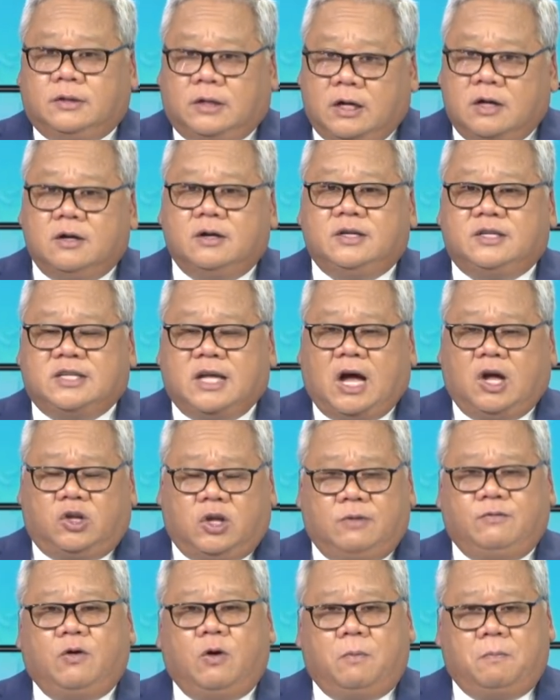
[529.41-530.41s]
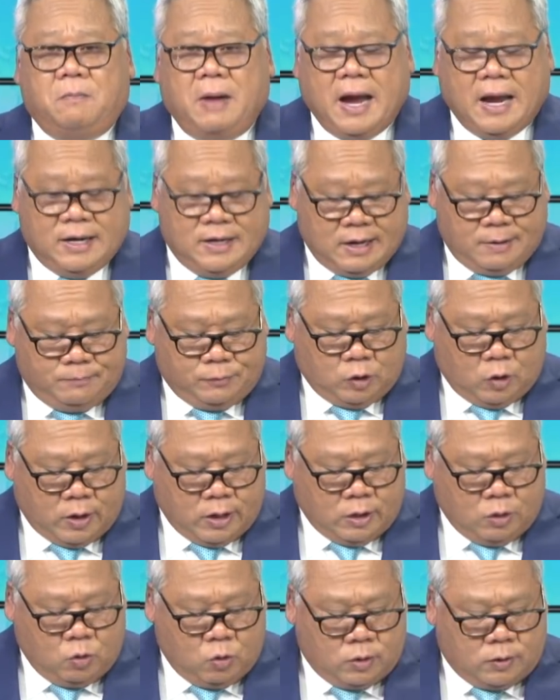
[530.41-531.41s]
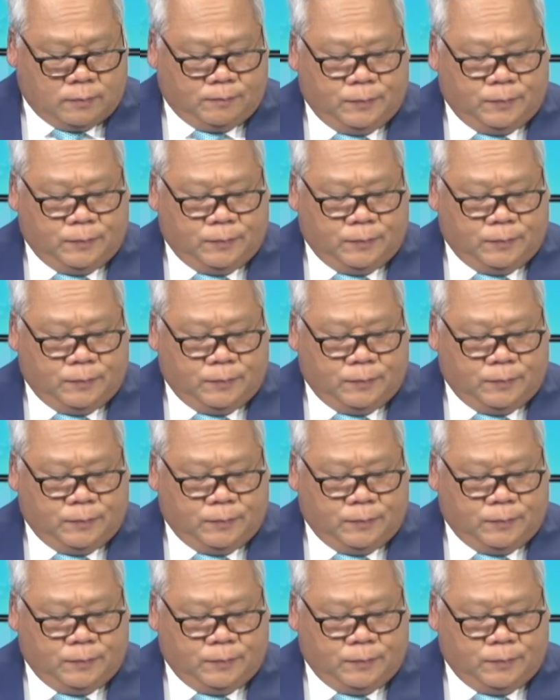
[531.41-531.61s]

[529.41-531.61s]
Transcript: từ Sở Thuế vụ ba năm thuế luôn.